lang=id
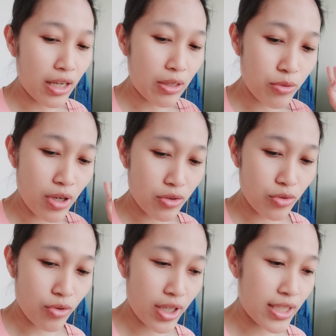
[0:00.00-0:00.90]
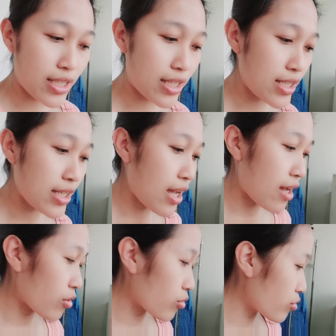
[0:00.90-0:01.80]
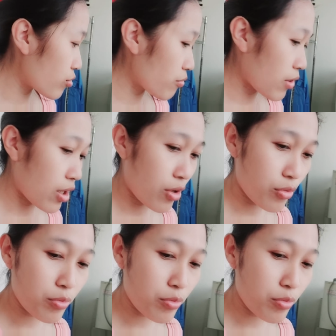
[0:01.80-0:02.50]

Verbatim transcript: kan udah sore jadi aku mau